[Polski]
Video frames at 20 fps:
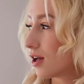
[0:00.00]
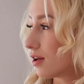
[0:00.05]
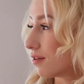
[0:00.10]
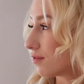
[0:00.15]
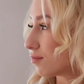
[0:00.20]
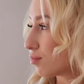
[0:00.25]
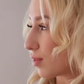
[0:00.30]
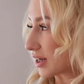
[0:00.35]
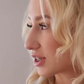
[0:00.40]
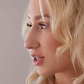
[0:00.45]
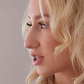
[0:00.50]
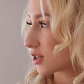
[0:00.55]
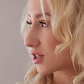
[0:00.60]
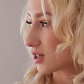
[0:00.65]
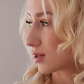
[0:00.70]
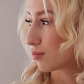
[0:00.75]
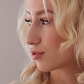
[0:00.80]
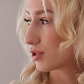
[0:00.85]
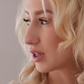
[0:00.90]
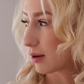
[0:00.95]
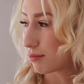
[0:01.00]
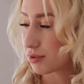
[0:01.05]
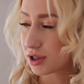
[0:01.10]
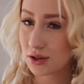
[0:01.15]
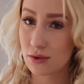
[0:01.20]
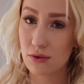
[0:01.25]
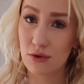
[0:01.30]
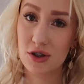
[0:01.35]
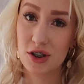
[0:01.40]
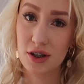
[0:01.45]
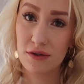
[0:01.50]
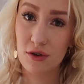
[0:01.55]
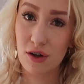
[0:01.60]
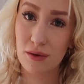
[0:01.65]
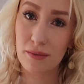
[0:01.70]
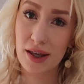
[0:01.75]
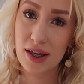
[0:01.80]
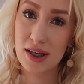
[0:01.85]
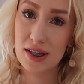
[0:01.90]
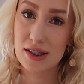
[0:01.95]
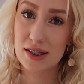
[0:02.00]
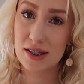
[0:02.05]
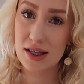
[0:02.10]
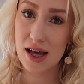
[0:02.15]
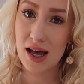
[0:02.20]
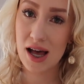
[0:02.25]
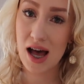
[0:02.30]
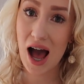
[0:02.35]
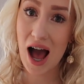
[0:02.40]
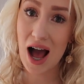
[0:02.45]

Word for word: Wybaczcie, że musiałam przesunąć się w to miejsce,